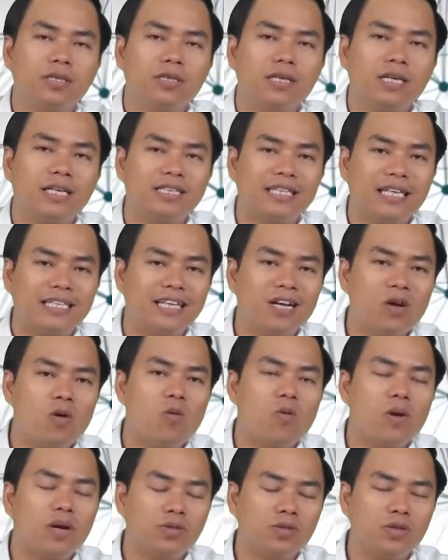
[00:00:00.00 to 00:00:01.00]
à, xảy ra
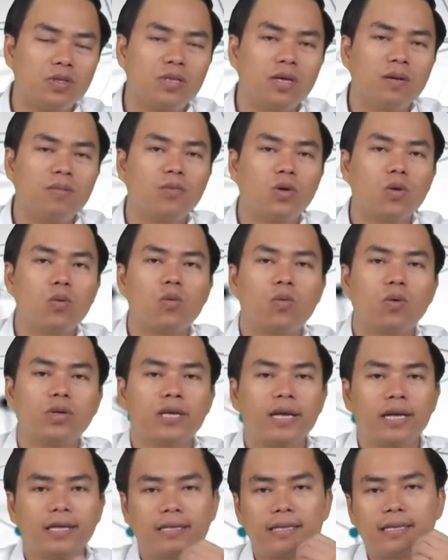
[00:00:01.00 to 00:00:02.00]
khủng hoảng truyền thông nó cũng có
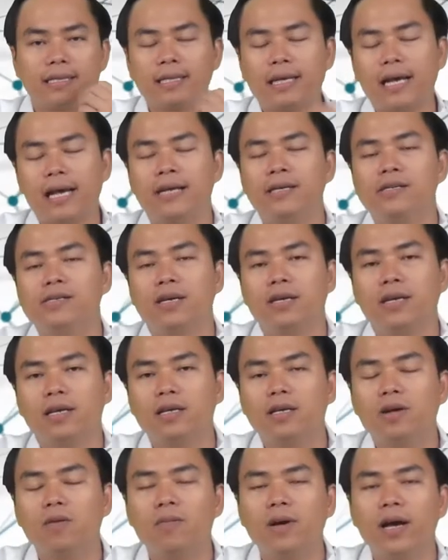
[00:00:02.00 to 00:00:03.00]
thể ảnh hưởng
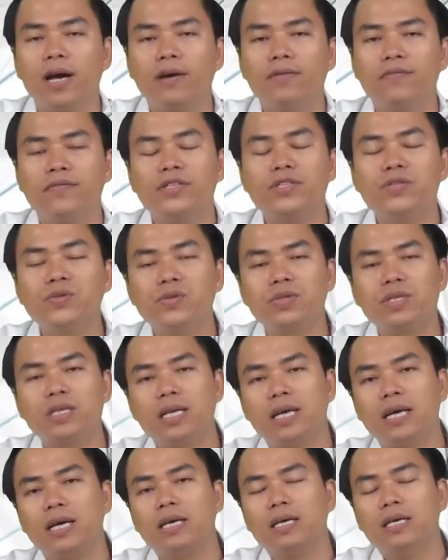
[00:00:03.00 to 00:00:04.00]
đến công nghệ ví dụ như
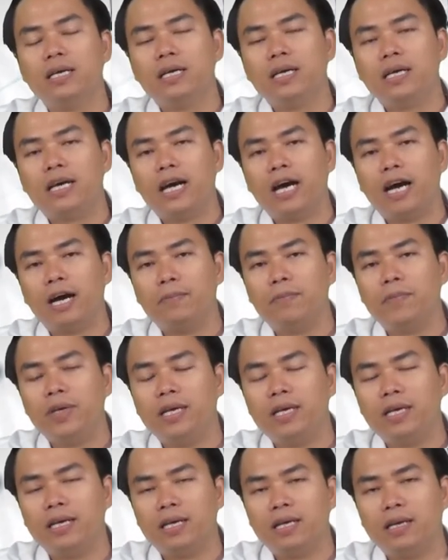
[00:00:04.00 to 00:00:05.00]
là à,
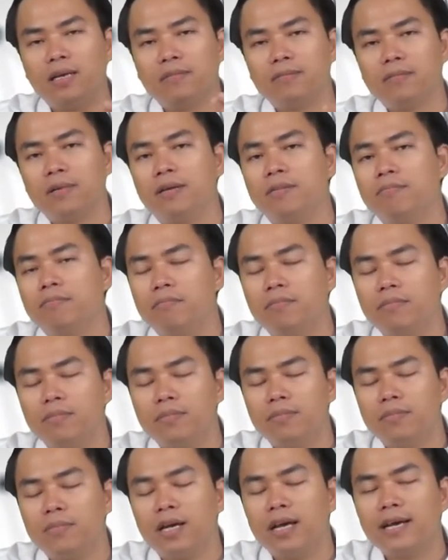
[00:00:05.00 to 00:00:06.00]
bị ừ,
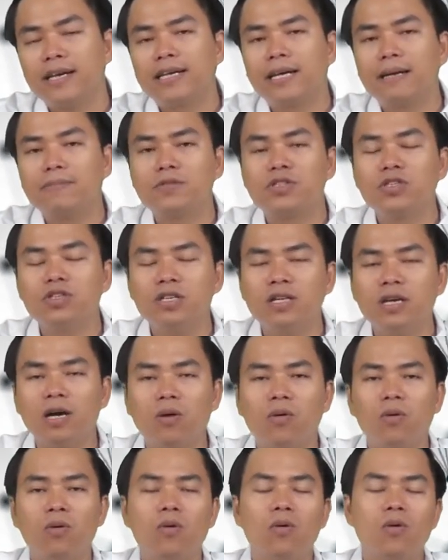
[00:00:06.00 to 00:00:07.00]
lấy cắp dữ
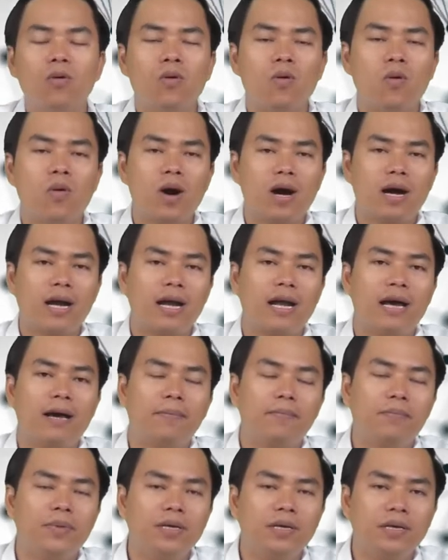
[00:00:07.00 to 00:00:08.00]
liệu hoặc là
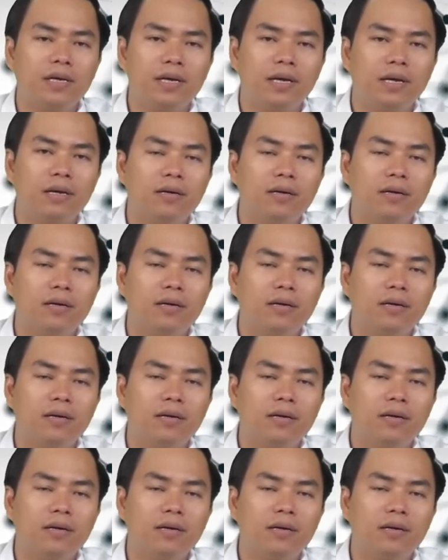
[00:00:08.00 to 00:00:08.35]
bị